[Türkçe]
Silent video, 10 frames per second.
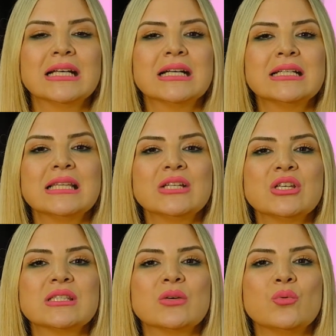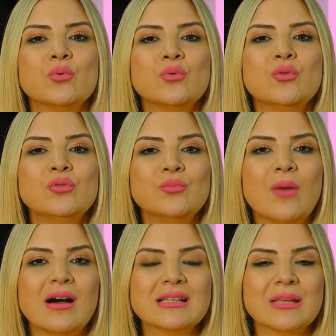kısacası uygun
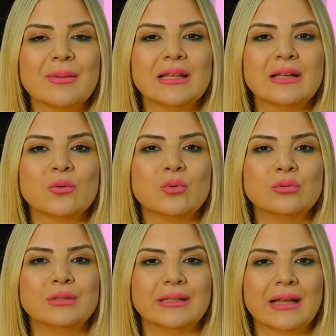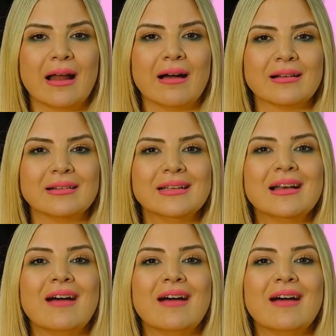malzemeleri kullanarak